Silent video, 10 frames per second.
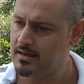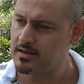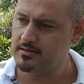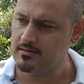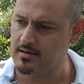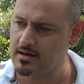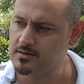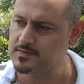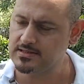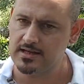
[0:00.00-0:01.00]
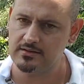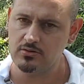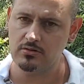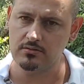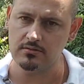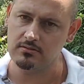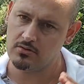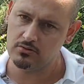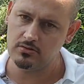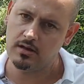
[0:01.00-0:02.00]
hani hakkımızı yiyen de oldu.
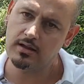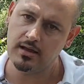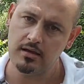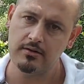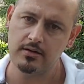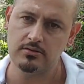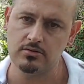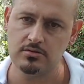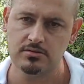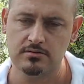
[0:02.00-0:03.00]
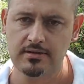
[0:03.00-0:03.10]
Onu Allah'a havale ediyoruz.